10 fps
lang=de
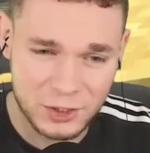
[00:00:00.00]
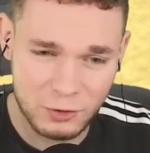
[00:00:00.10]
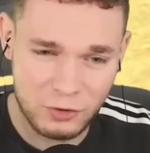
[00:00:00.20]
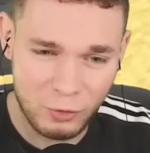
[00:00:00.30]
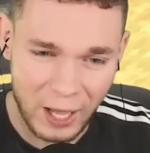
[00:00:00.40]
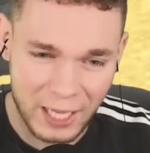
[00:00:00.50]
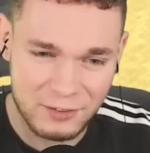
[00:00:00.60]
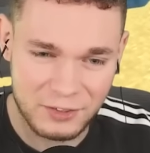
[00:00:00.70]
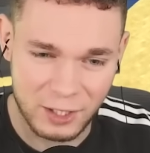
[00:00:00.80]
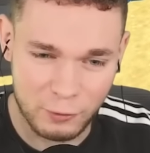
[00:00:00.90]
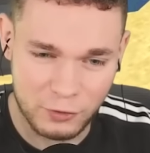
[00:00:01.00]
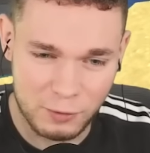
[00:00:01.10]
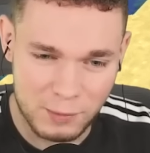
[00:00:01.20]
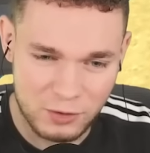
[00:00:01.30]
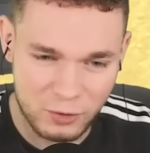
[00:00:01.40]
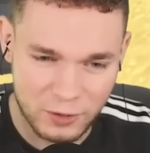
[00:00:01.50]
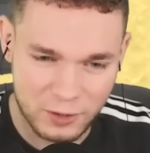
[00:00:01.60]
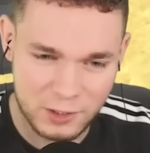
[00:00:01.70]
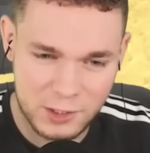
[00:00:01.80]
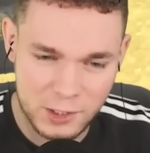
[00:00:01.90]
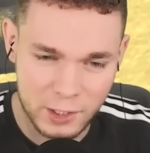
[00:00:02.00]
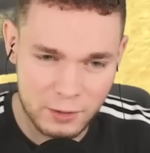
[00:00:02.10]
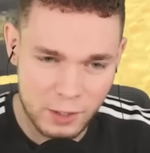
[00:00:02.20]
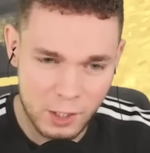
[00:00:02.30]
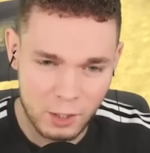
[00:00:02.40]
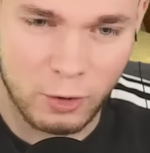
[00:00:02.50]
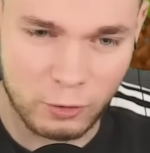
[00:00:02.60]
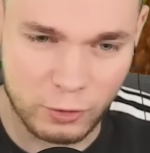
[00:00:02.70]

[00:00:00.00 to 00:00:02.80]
schon zu heiß darauf sind, mich zu attackieren. Oh